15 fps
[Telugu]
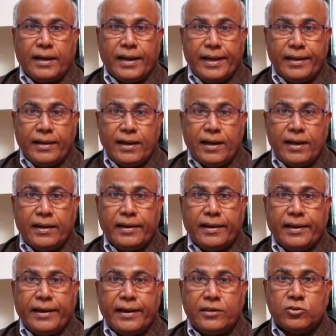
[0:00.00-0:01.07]
ఆయన
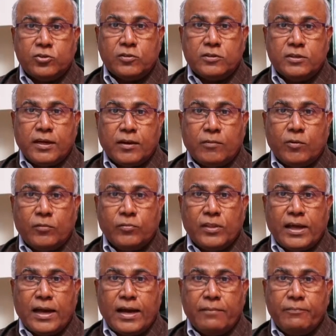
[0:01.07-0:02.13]
రికెట్స్ జ్వరం
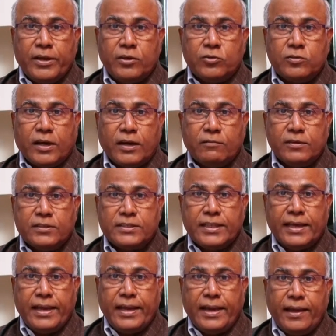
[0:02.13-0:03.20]
ఉందా మీకు జ్వరం
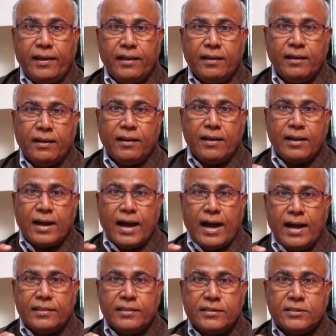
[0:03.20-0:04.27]
వస్తే
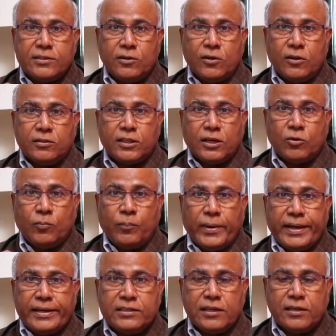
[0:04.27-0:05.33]
ఆ దిశలో తగు
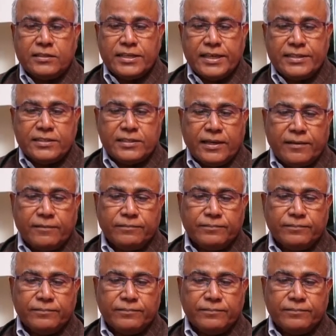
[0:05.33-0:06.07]
పరీక్షలు చేయిస్తాడు